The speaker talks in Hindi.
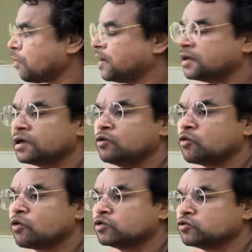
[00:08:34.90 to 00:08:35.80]
मैंने क्या
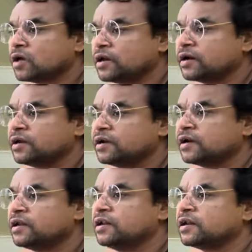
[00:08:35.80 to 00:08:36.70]
लोगों को सुधारने का
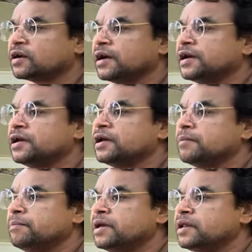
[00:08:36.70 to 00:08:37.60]
ठेका नहीं ले रखा है
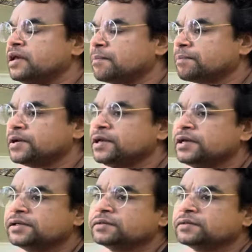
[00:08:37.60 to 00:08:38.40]
मेरी अपनी